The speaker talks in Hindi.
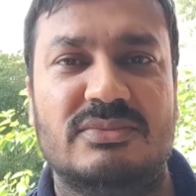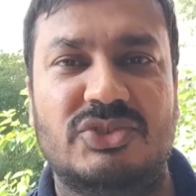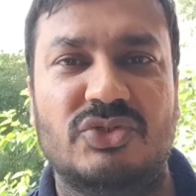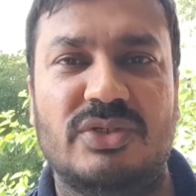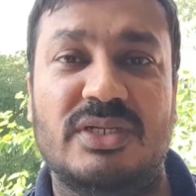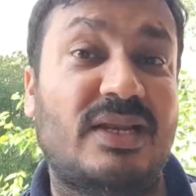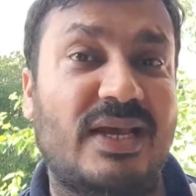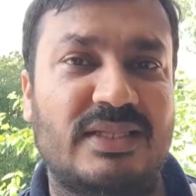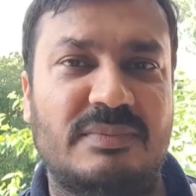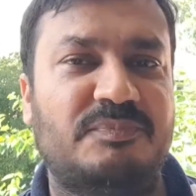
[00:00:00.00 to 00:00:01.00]
जो इन्हें
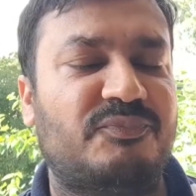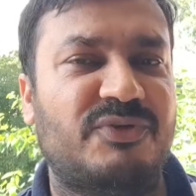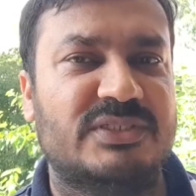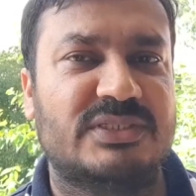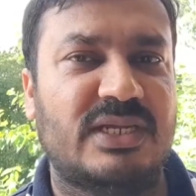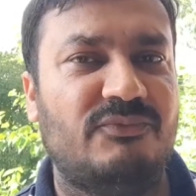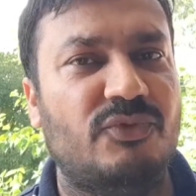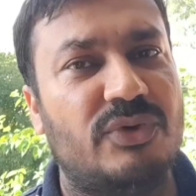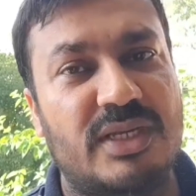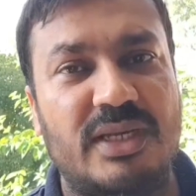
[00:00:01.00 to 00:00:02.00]
लाए थे फर्स्ट टाइम
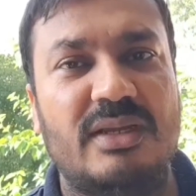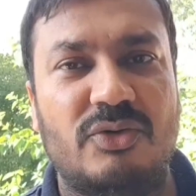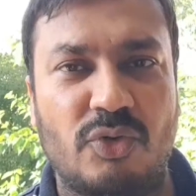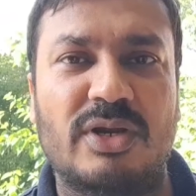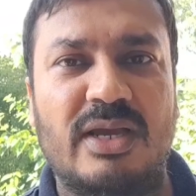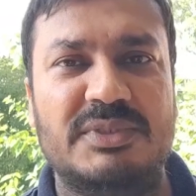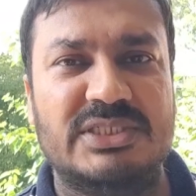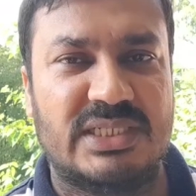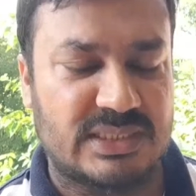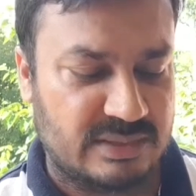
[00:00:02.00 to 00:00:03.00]
वो इन्हें रोकना भी
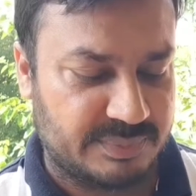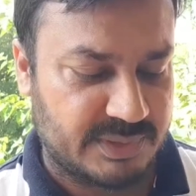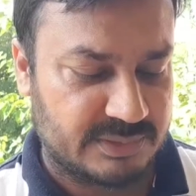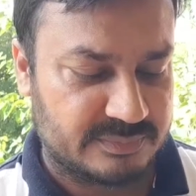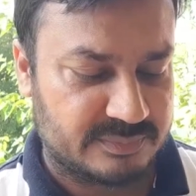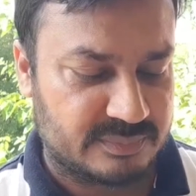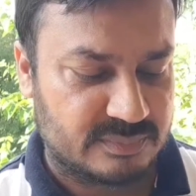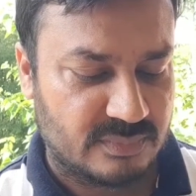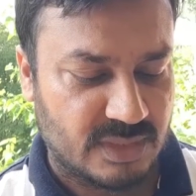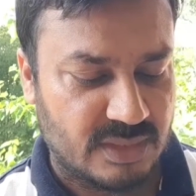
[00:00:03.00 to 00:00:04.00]
जानते हैं फिर
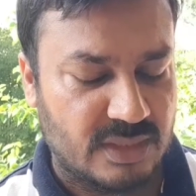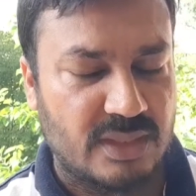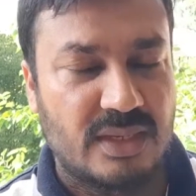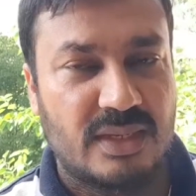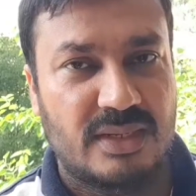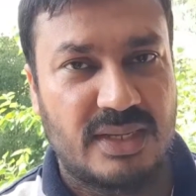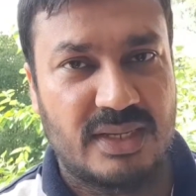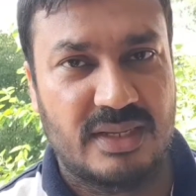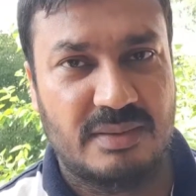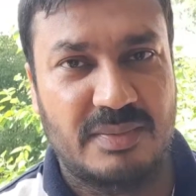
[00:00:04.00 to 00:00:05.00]
ने
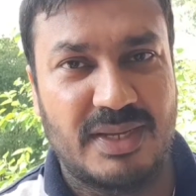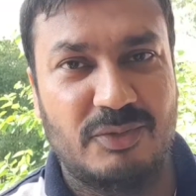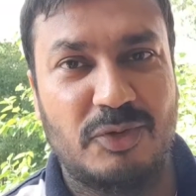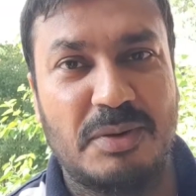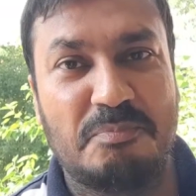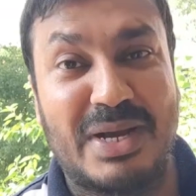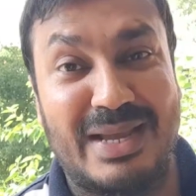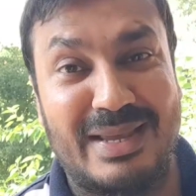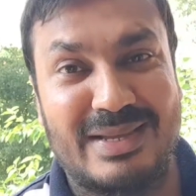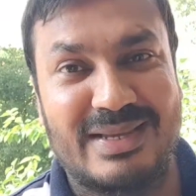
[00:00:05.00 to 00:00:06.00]
अब उन्होंने
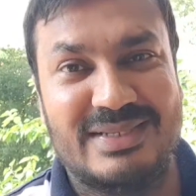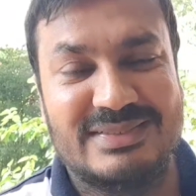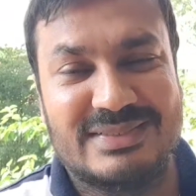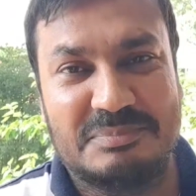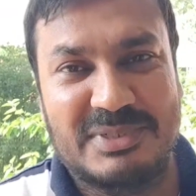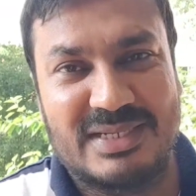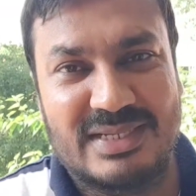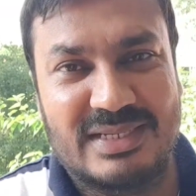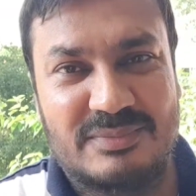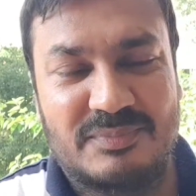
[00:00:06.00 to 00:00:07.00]
पाया क्या इन सब
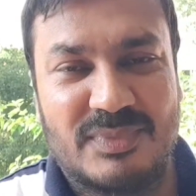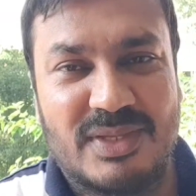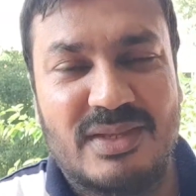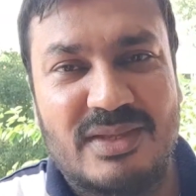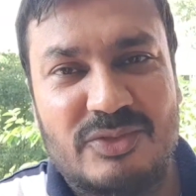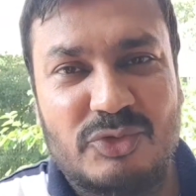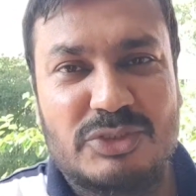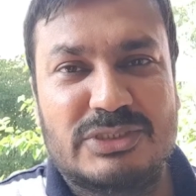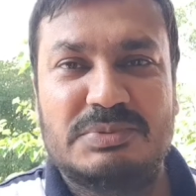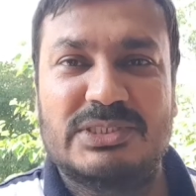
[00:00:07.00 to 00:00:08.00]
करके तो जो
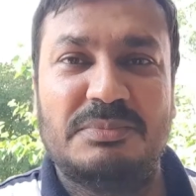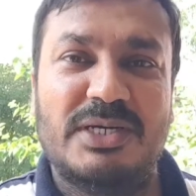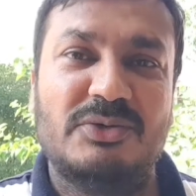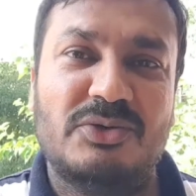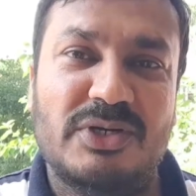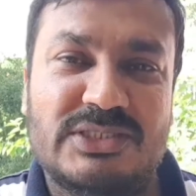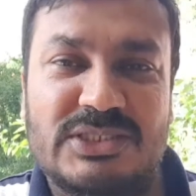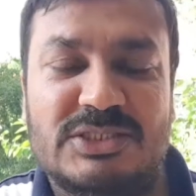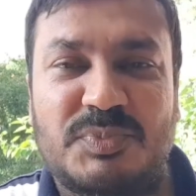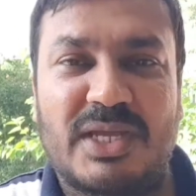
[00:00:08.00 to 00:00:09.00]
सबसे बड़ी उन्होंने
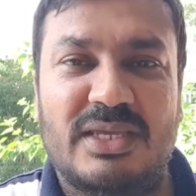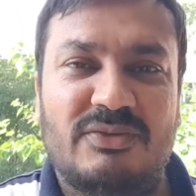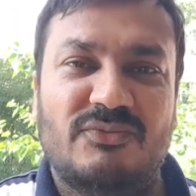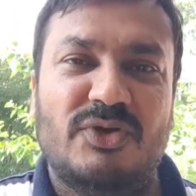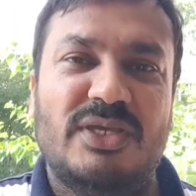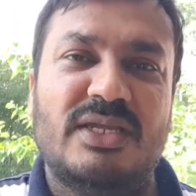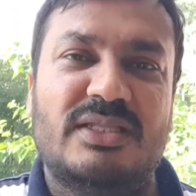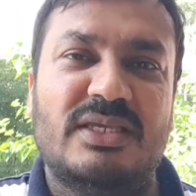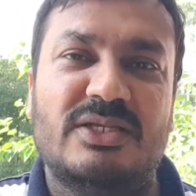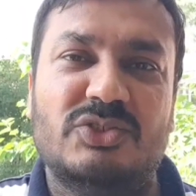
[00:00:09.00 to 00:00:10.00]
चीज़ पाई वो ये
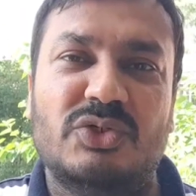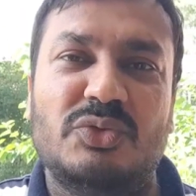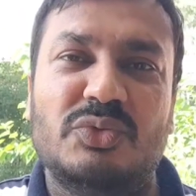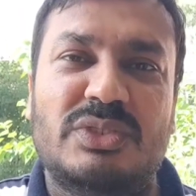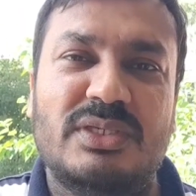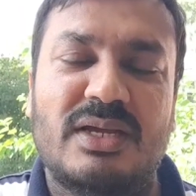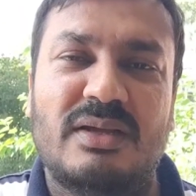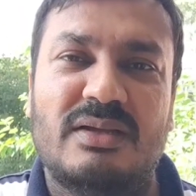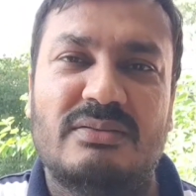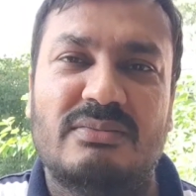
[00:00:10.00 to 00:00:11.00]
थी कि जो यूथिया
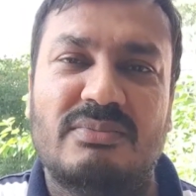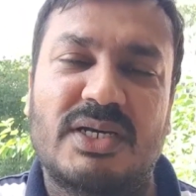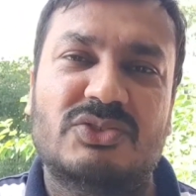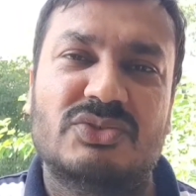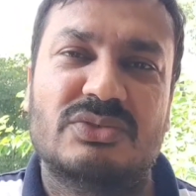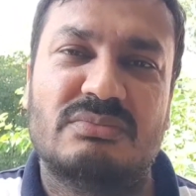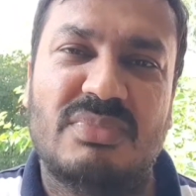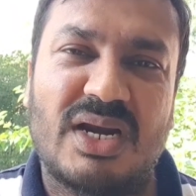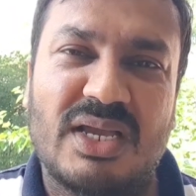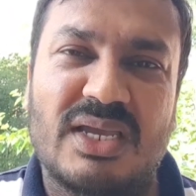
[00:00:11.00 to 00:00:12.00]
मर
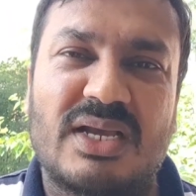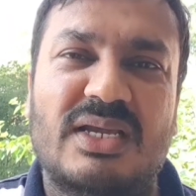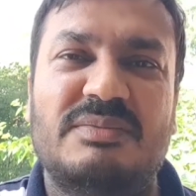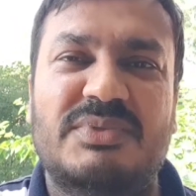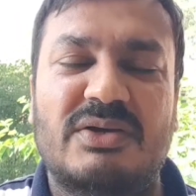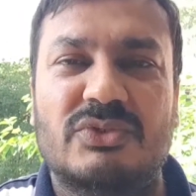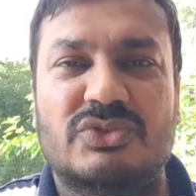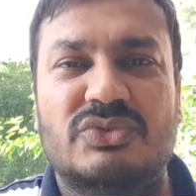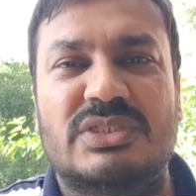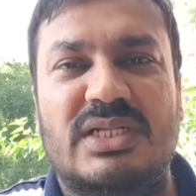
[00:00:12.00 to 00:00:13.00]
मरने के करीब था वो
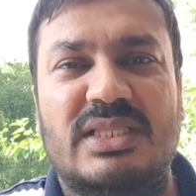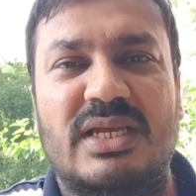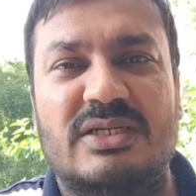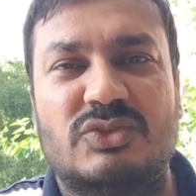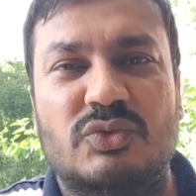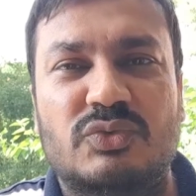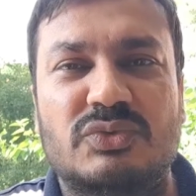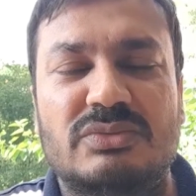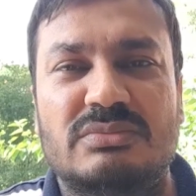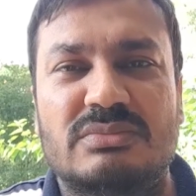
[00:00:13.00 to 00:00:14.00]
सोच रहा था कि यार
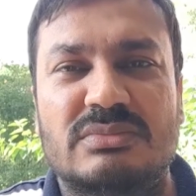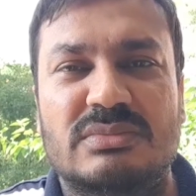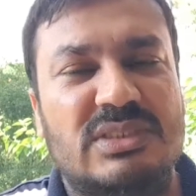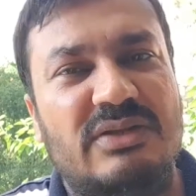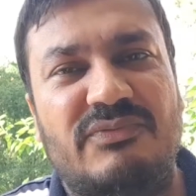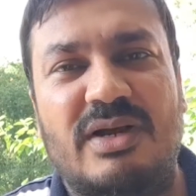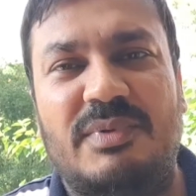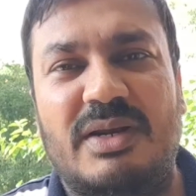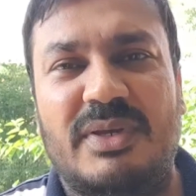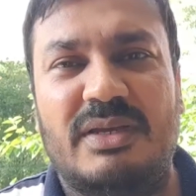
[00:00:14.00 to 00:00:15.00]
सुकून सिर्फ
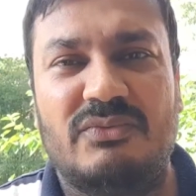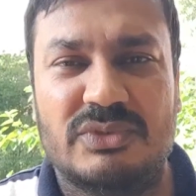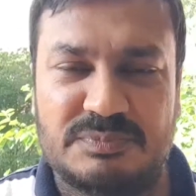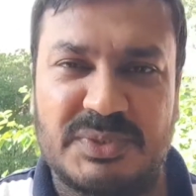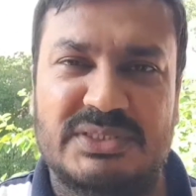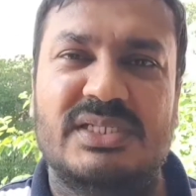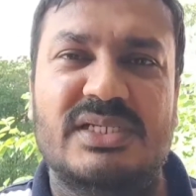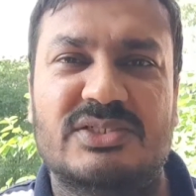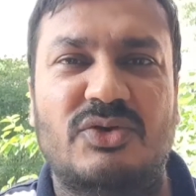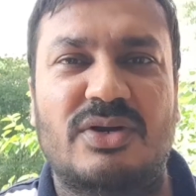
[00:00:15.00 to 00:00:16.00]
कबर में वो उस पर
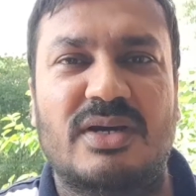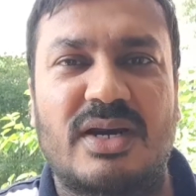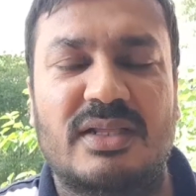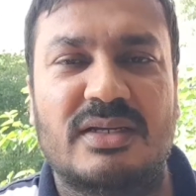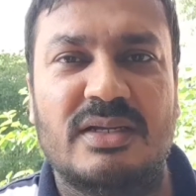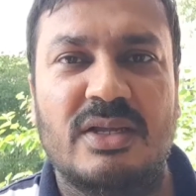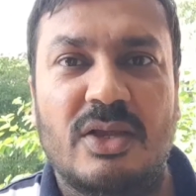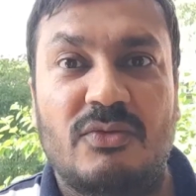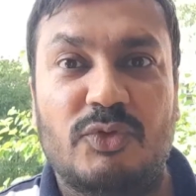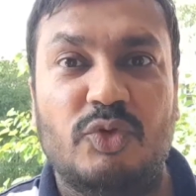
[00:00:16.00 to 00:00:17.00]
सीरियस गौर कर रहा था
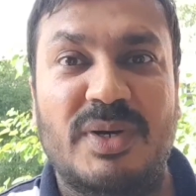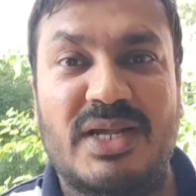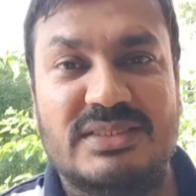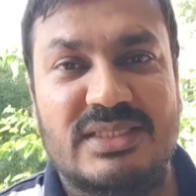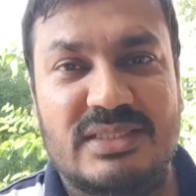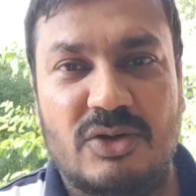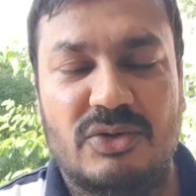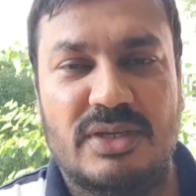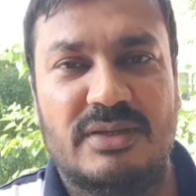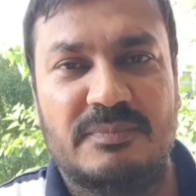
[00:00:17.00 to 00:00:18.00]
वो दोबारा ज़िंदा हो
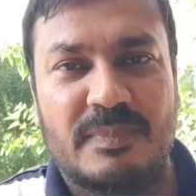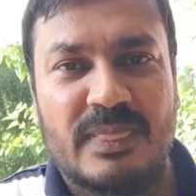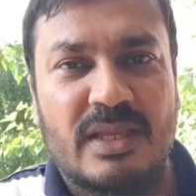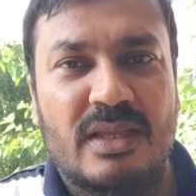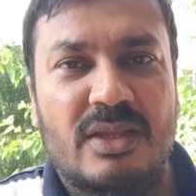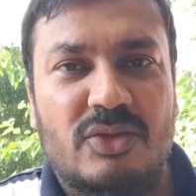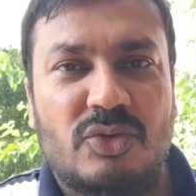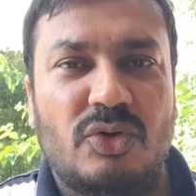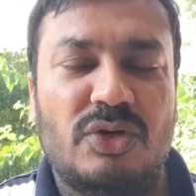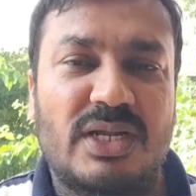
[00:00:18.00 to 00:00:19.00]
गया
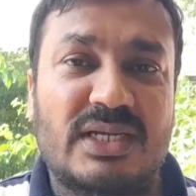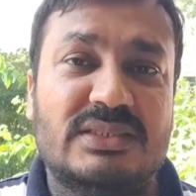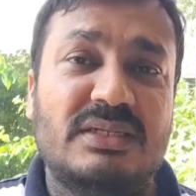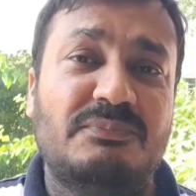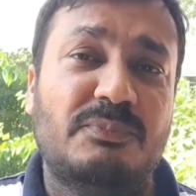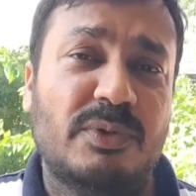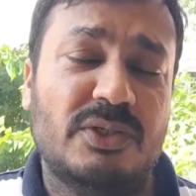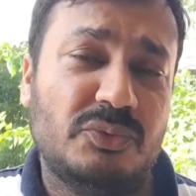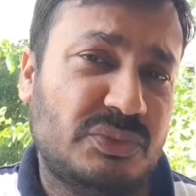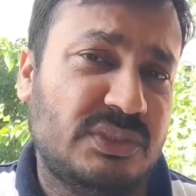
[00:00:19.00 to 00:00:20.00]
तो ना सिर्फ
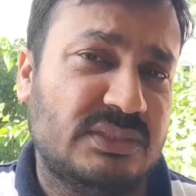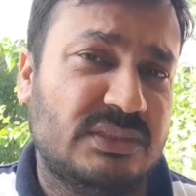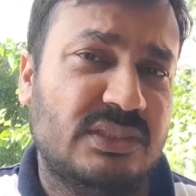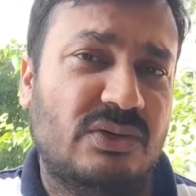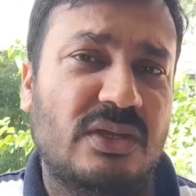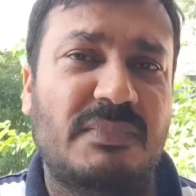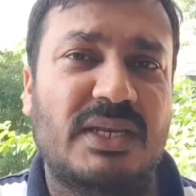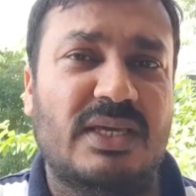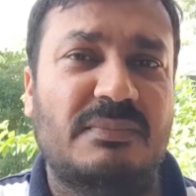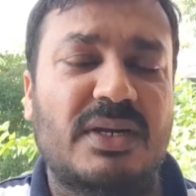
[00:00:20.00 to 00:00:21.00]
यूथिया ज़िंदा हो गया
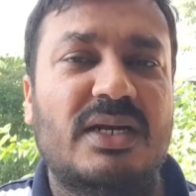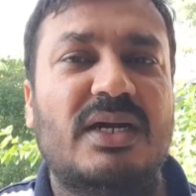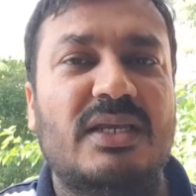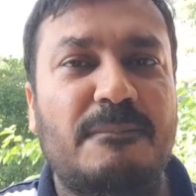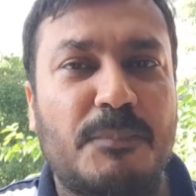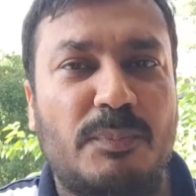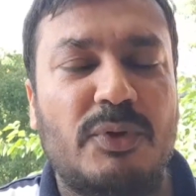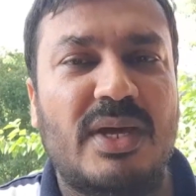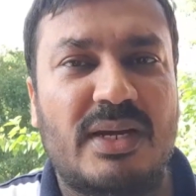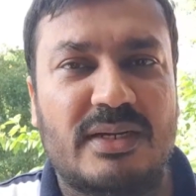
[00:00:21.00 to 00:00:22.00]
बल्कि इमरान खान की
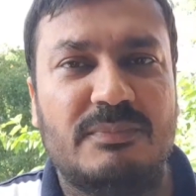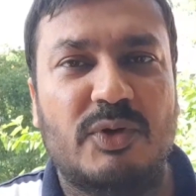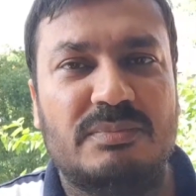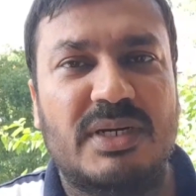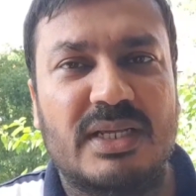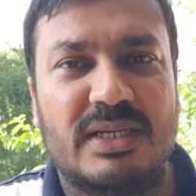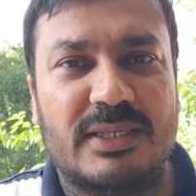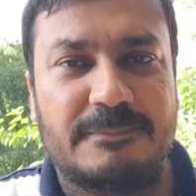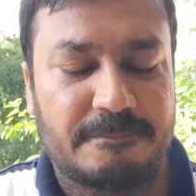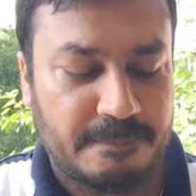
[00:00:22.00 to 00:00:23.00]
पॉपुलैरिटी बहुत बढ़ गई
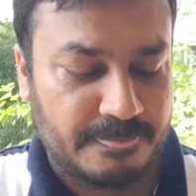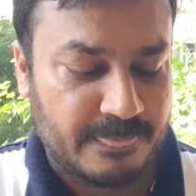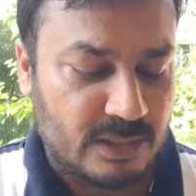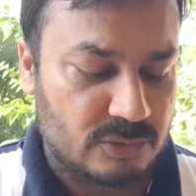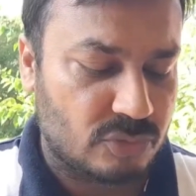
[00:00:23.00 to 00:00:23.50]
तो